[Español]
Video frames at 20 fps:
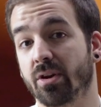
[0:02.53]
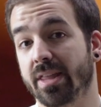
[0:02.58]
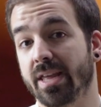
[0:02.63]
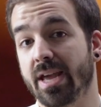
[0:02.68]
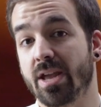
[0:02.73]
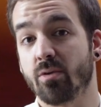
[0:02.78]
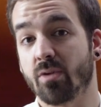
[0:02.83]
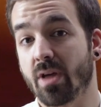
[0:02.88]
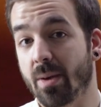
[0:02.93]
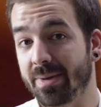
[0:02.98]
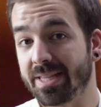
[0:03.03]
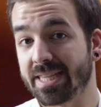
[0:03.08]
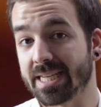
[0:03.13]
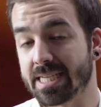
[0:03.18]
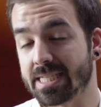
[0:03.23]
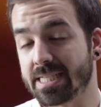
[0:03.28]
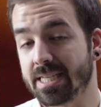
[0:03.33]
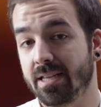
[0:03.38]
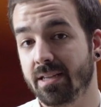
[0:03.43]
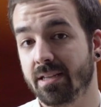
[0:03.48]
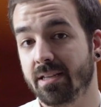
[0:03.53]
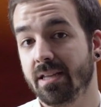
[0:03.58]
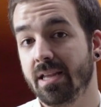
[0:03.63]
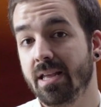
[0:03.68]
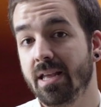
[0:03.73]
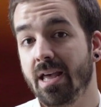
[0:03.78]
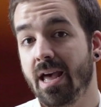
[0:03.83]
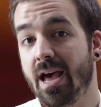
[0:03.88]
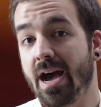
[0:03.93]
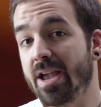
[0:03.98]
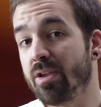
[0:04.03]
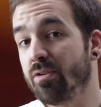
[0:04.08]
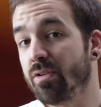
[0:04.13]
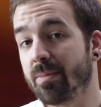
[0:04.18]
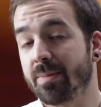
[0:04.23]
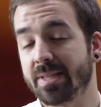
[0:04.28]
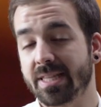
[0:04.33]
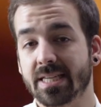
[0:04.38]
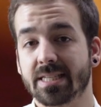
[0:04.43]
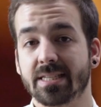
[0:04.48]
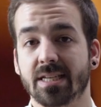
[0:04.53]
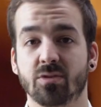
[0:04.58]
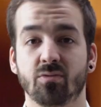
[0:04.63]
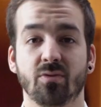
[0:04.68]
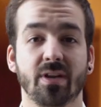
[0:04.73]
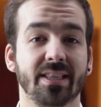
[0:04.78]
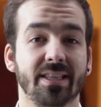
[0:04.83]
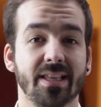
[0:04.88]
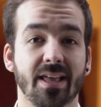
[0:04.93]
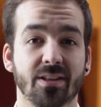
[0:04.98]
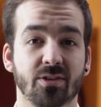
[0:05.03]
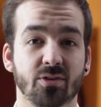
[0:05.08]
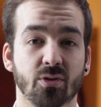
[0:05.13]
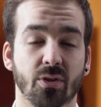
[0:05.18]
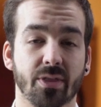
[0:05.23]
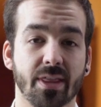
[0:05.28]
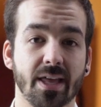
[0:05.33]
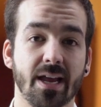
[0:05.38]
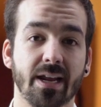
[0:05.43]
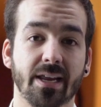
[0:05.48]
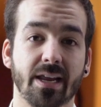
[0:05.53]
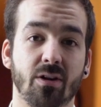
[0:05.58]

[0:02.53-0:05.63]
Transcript: de Ayúdame 3D. Ayúdame 3D es una entidad social